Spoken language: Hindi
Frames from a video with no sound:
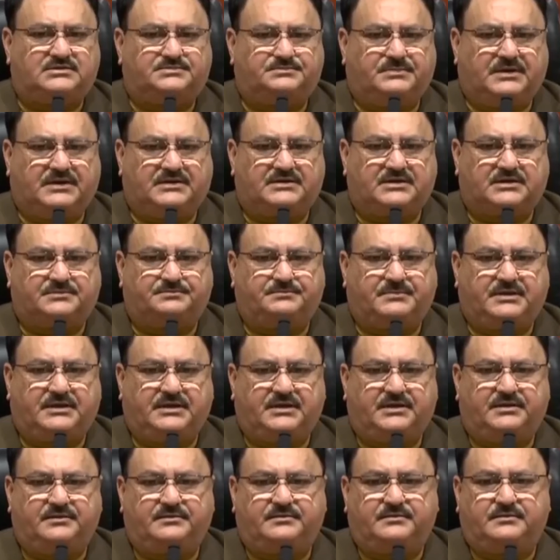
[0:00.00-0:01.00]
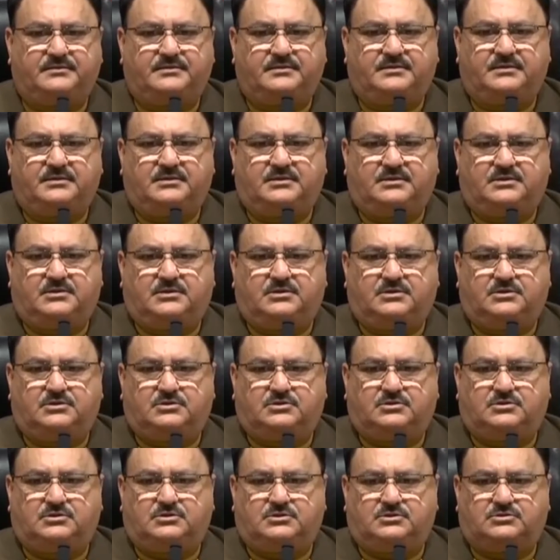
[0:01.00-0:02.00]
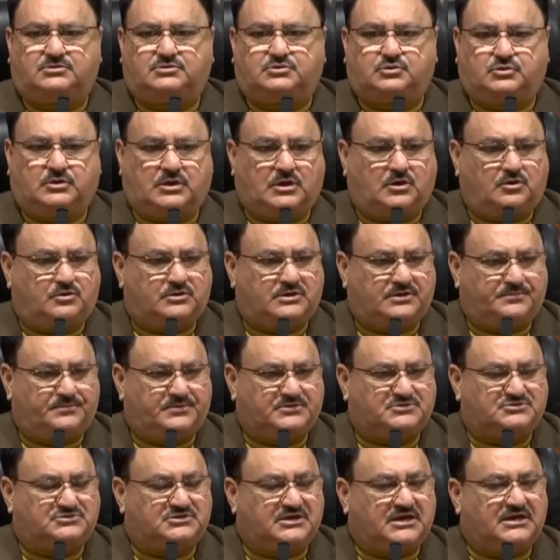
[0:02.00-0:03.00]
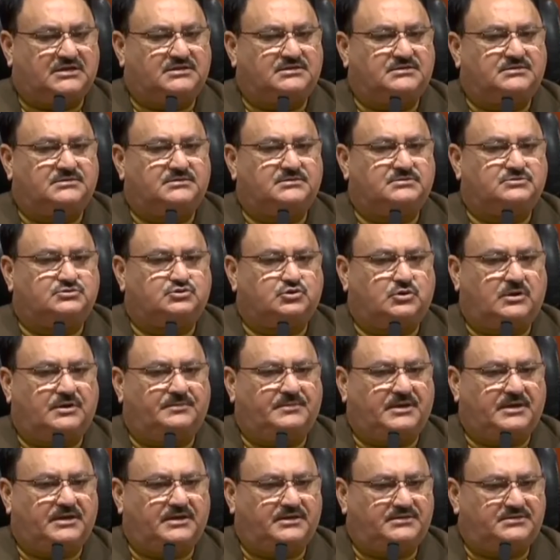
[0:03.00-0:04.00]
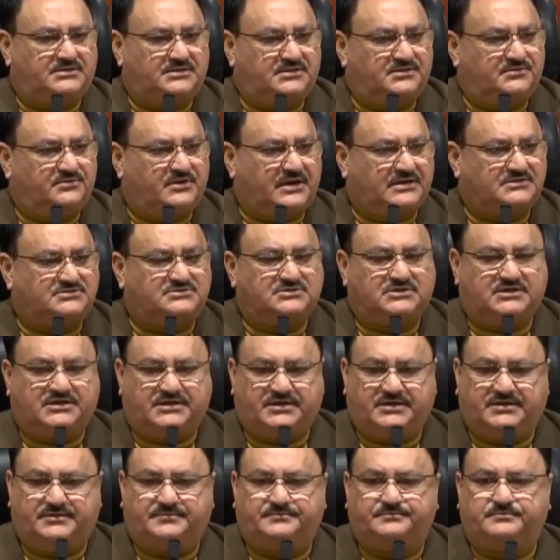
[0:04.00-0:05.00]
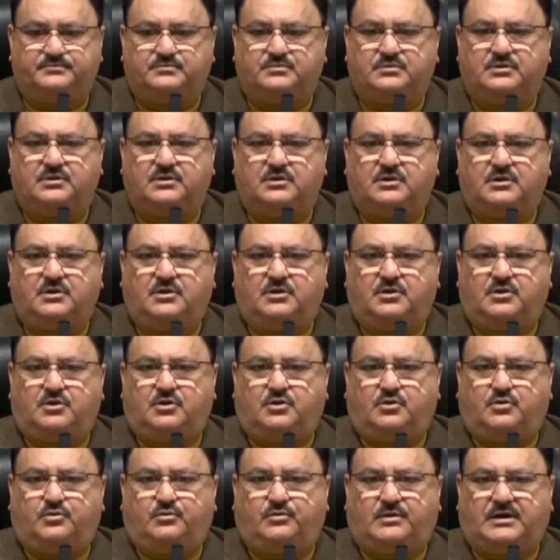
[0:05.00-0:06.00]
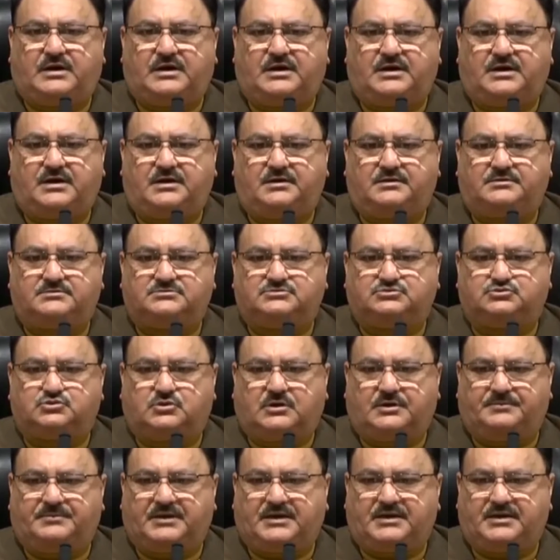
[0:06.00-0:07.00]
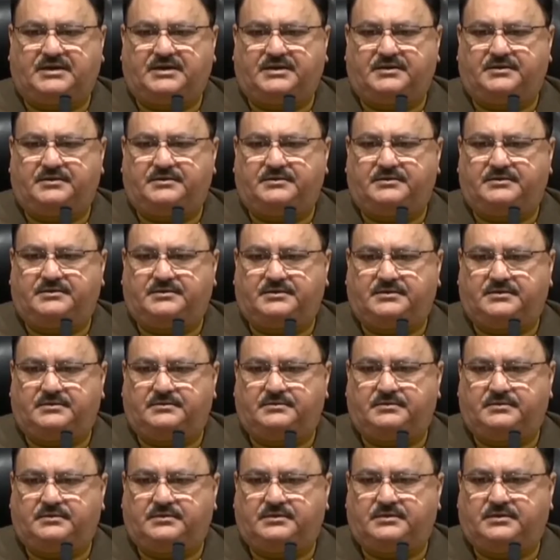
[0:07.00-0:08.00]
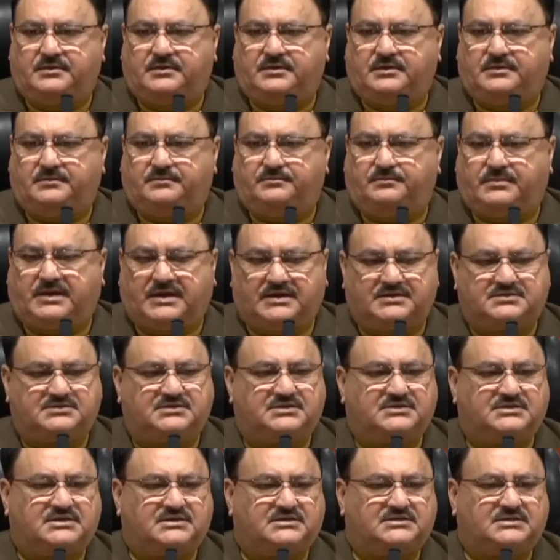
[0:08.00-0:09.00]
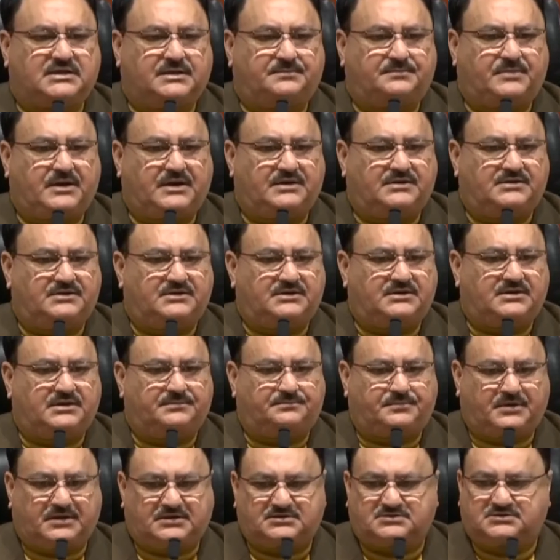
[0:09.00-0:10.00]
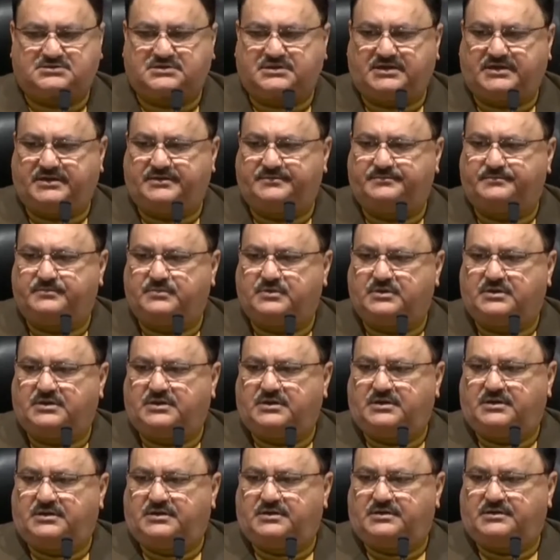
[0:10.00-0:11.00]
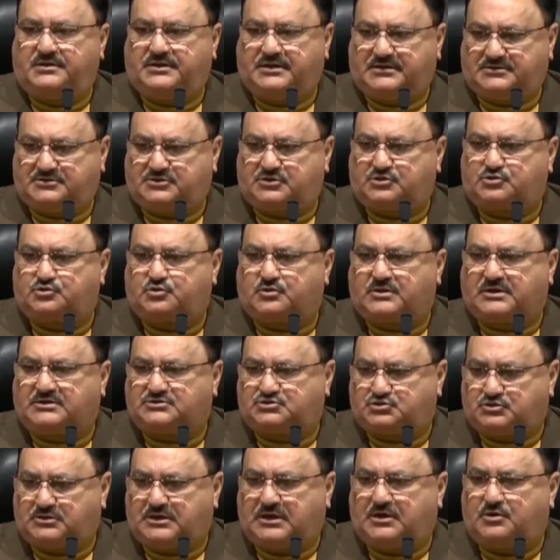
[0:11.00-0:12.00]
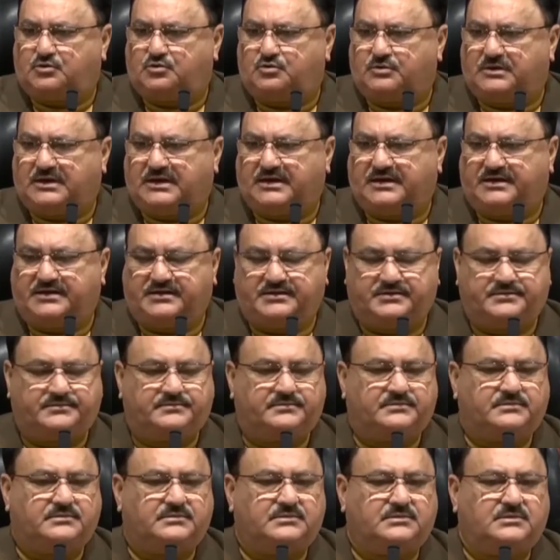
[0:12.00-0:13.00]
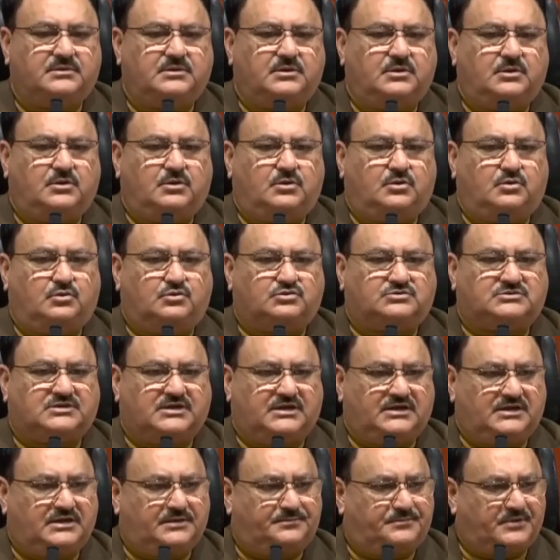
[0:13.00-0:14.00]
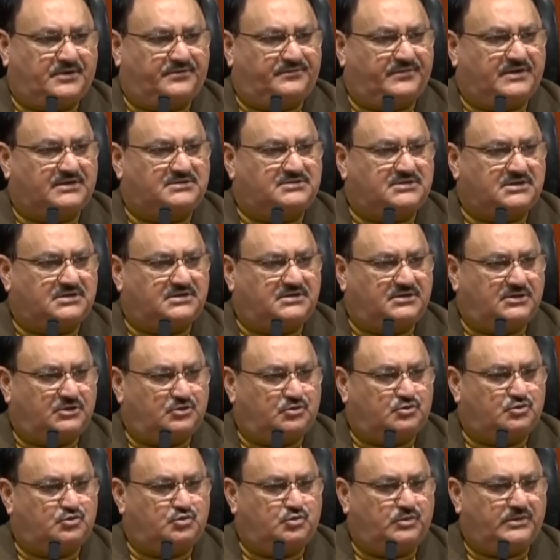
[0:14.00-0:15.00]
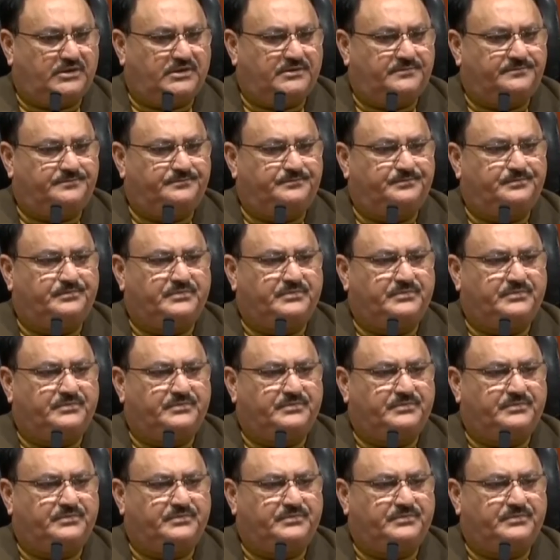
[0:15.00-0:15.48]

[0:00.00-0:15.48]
इस बैठक में चुनाव के पश्चात जो हमारे तीन राज्य हैं वहाँ जो हमारे भारतीय जनता पार्टी के पक्ष के नेतृत्व का चुनाव होना है उसके लिए पर्यवेक्षक नियुक्त हुए